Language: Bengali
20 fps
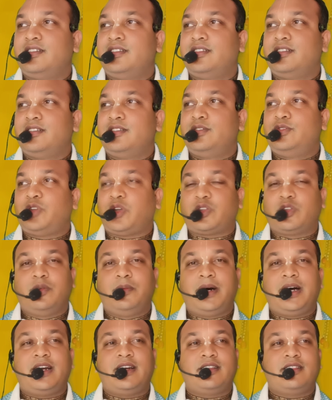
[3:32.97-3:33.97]

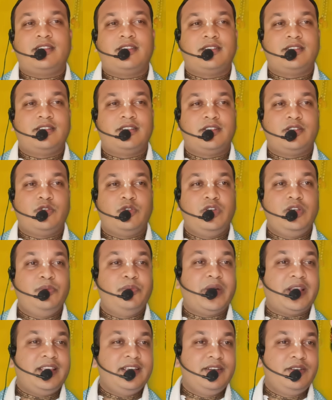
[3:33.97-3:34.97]
যতবার ওই
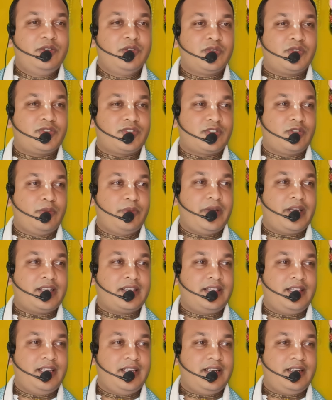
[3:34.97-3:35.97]
ব্যতিগ্রস্ত
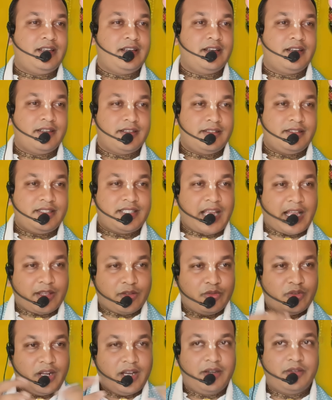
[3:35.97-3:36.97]
ব্যক্তির
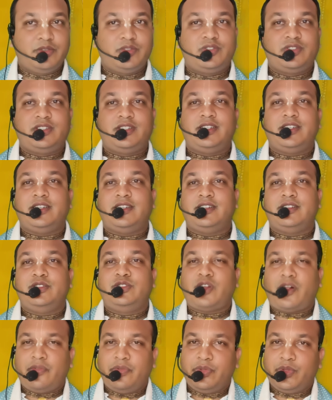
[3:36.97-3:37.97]
যাতনা হচ্ছে
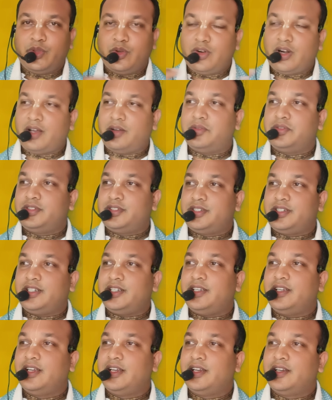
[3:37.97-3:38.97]
যন্ত্রণা হচ্ছে
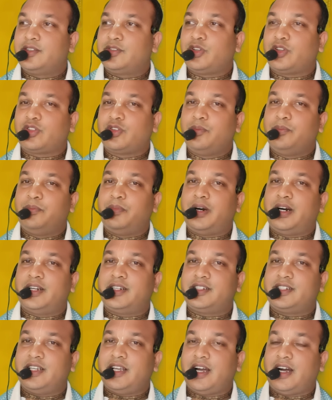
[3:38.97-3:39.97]
ততবার
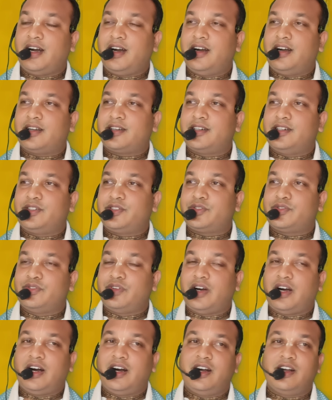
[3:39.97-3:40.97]
সে হা কৃষ্ণ
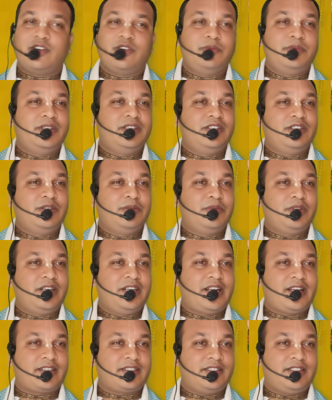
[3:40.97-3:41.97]
হা গোবিন্দ বলে
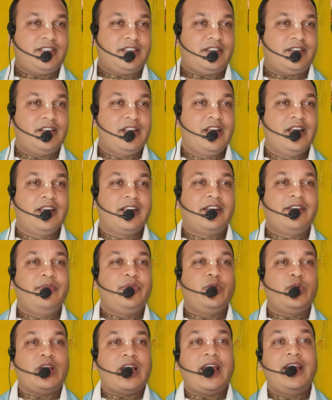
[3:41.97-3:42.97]
ডাকছেন কিন্তু
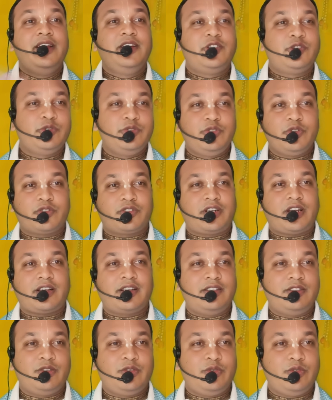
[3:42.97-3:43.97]
এই সুযোগটা
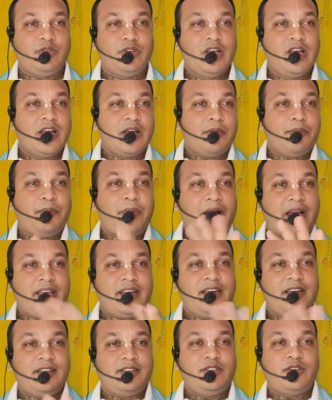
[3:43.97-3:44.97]
কিন্তু
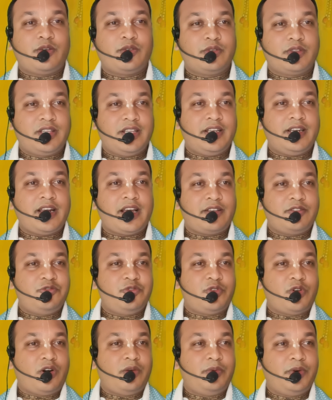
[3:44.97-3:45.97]
বাইরের জগতের একজন
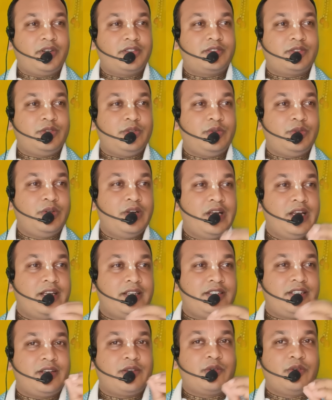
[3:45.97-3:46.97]
অভক্ত
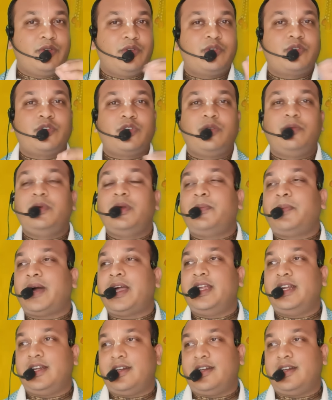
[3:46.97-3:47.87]
সে কোনো ক্রমে পায় না